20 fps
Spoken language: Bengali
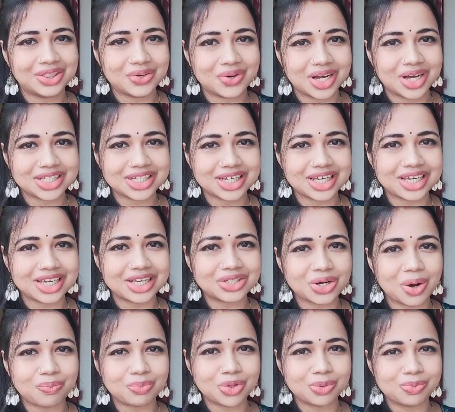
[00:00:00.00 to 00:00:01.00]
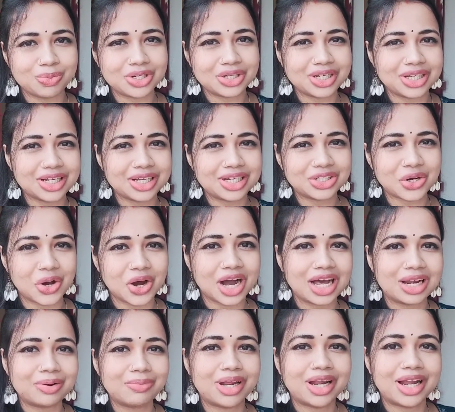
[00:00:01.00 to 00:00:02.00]
তো আজকে সপ্তমীর
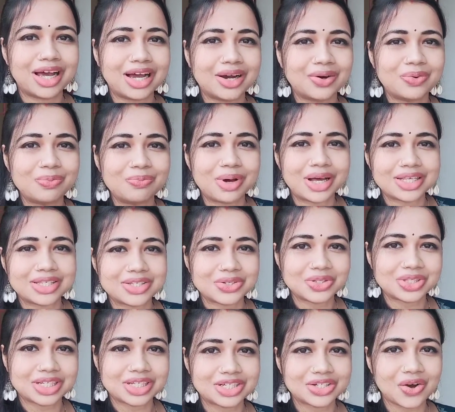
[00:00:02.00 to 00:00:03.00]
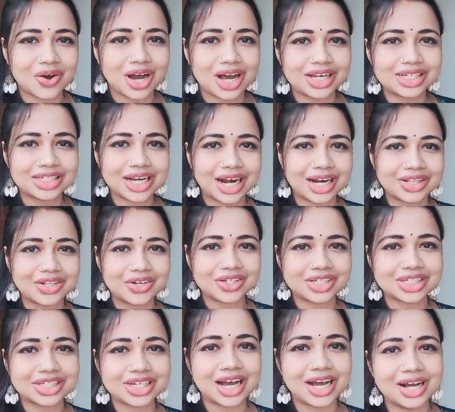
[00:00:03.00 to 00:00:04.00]
সকালবেলা এখন বাজছে হচ্ছে সকাল সাড়ে
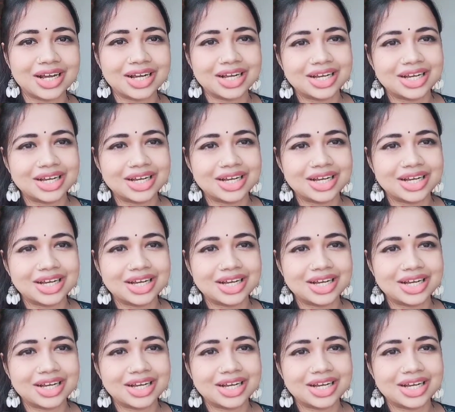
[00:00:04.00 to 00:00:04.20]
দশটা